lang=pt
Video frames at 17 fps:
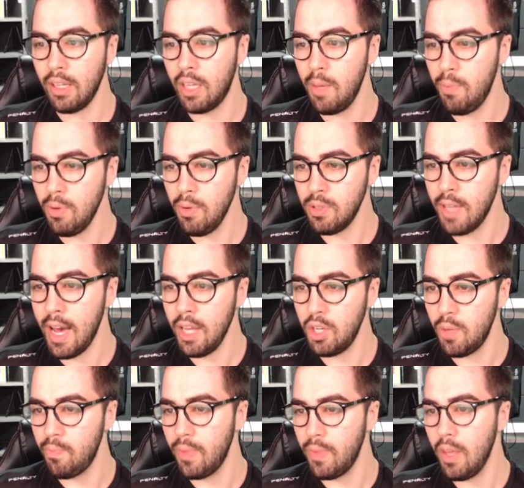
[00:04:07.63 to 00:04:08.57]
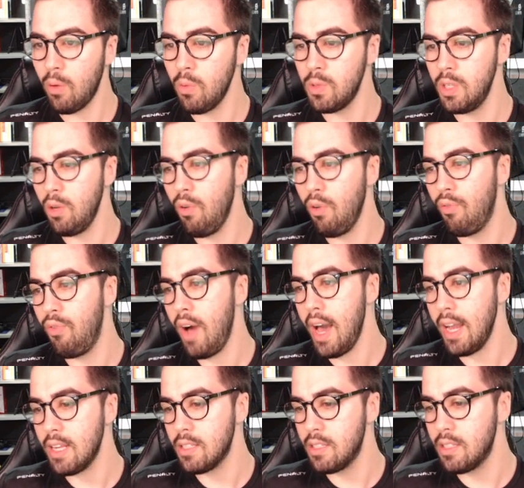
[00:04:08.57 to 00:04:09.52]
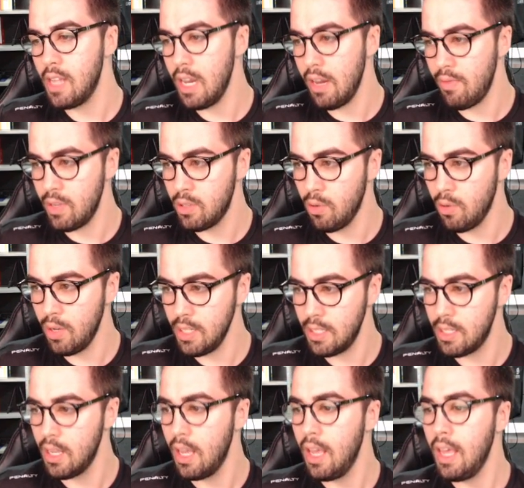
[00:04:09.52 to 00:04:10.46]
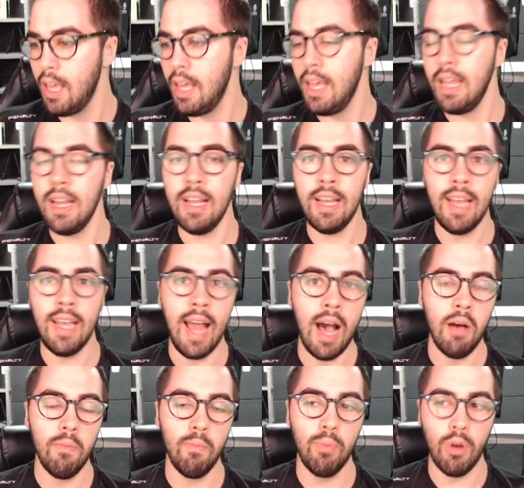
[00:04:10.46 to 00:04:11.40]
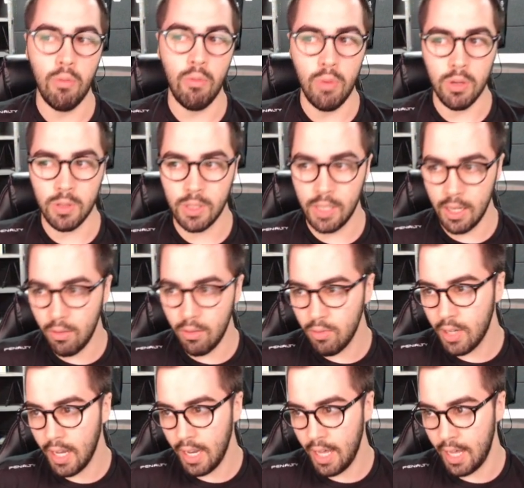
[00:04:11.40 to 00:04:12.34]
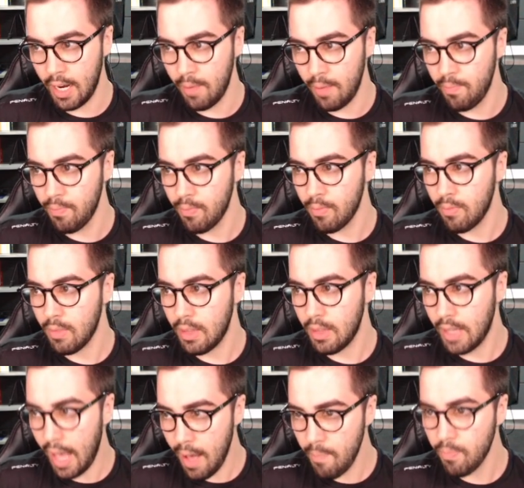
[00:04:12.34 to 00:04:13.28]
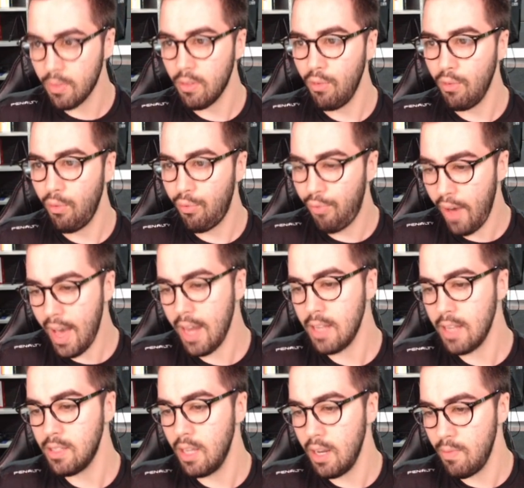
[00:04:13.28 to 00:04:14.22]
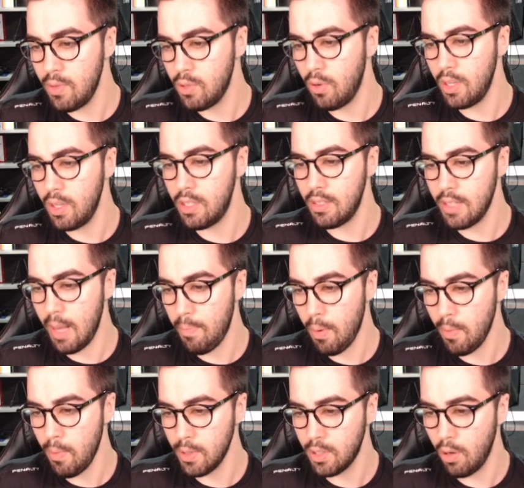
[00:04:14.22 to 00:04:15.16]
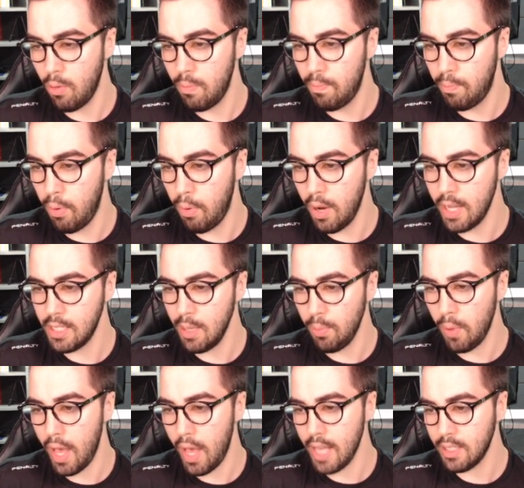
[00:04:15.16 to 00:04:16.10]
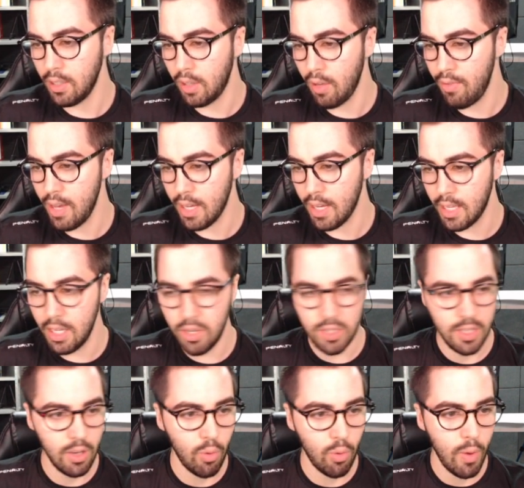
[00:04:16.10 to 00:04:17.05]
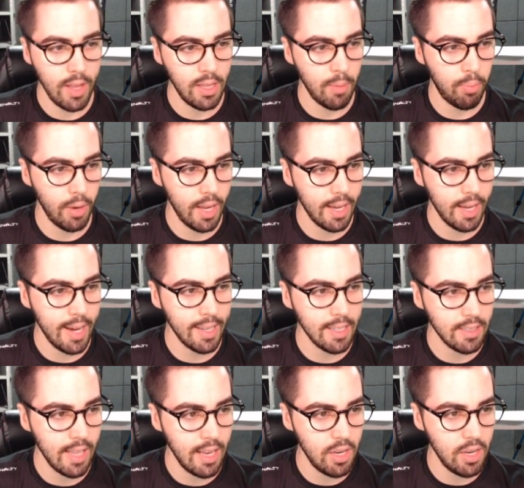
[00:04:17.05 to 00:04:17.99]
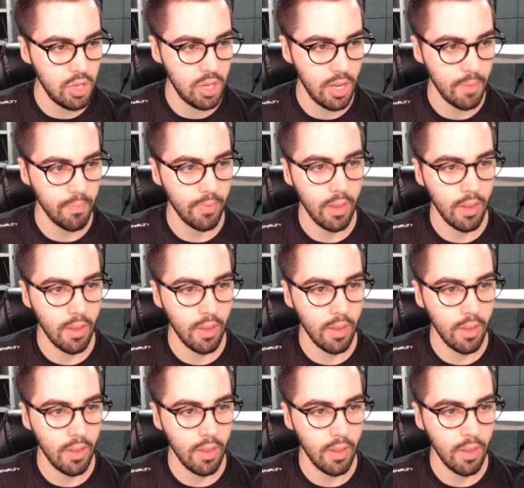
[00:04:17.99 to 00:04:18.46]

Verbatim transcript: aqui para o site e consigo várias televisões na promoção, galera, tá? Várias televisões na promoção. Por exemplo, essa TV aqui de 50 polegadas da LG.